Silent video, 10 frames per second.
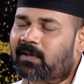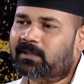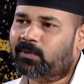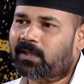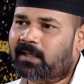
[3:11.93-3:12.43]

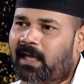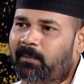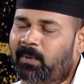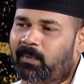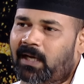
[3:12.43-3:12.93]
வாழ்த்து சொன்னீங்க
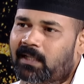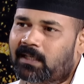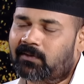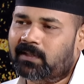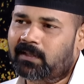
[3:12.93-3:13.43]
நியாயமாக
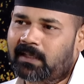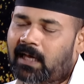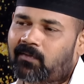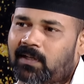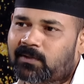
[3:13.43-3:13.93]
மலையாளத்தில் வந்து
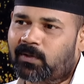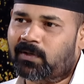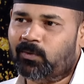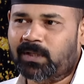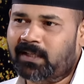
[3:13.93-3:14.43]
யார் வாழ்த்து
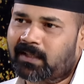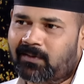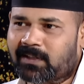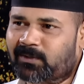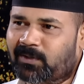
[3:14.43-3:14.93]
சொல்லியிருக்கணும் உதயநிதி
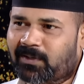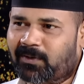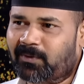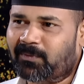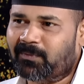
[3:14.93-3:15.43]
தானே வாழ்த்து சொல்லியிருக்கணும்